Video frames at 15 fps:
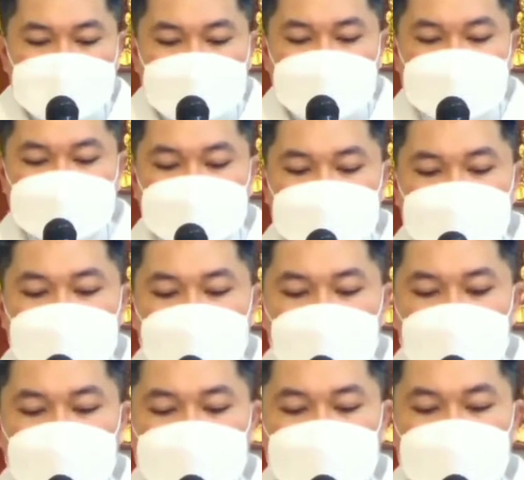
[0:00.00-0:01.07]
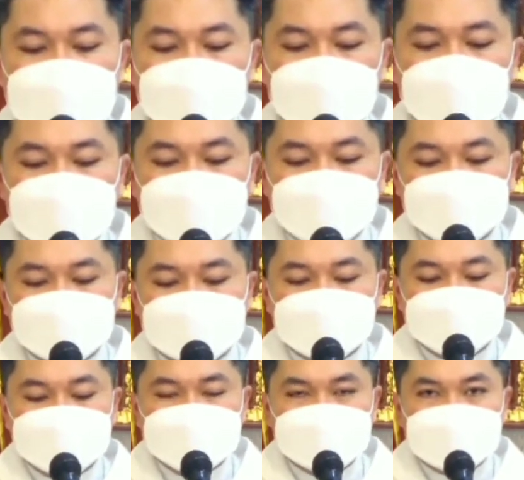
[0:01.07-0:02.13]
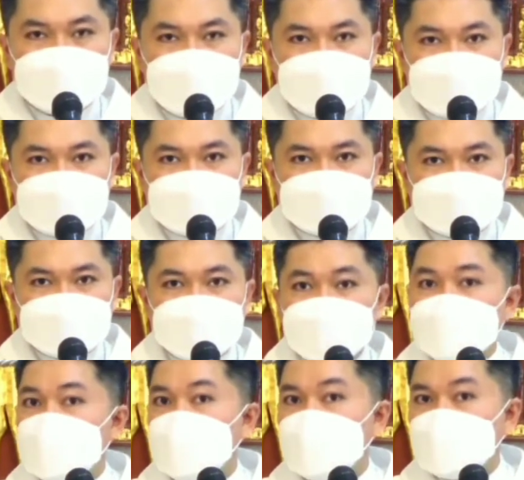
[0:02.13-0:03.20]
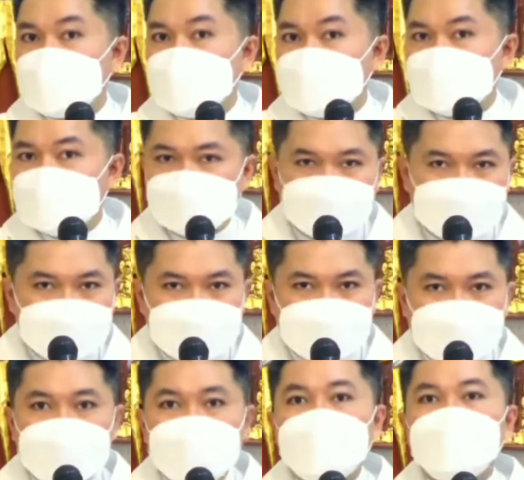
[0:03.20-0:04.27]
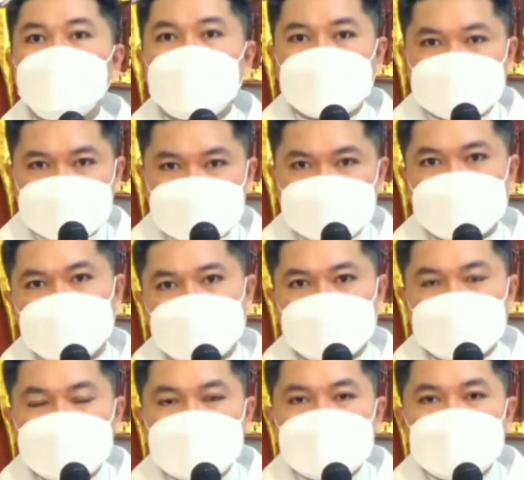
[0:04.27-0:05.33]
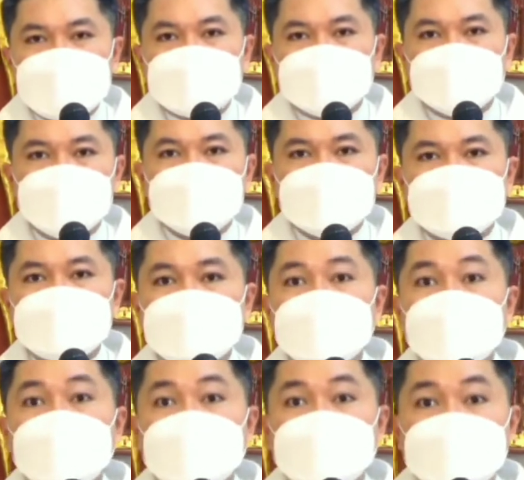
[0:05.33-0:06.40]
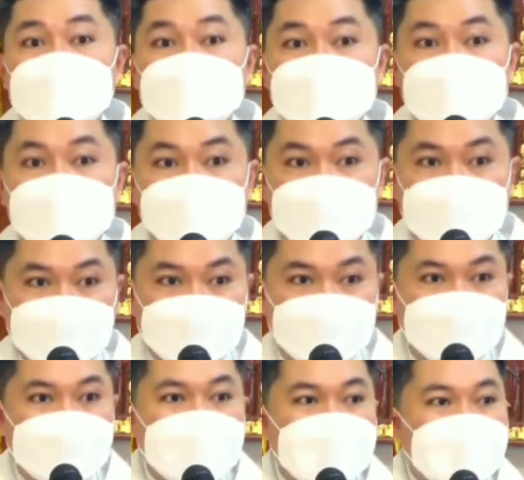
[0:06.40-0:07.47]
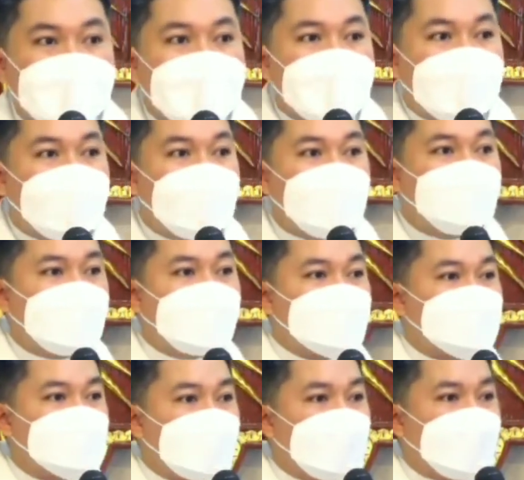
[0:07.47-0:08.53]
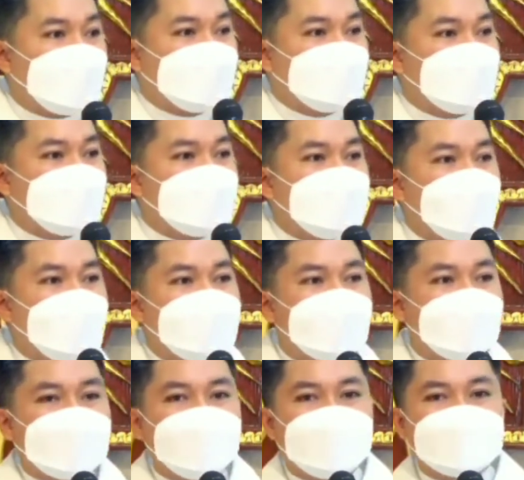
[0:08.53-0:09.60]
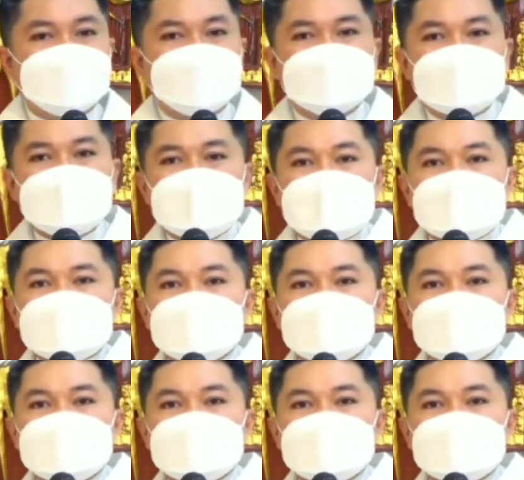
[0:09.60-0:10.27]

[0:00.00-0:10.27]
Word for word: isang araw, kinain ng peste itong si Haring David habang siya ay naglalakad sa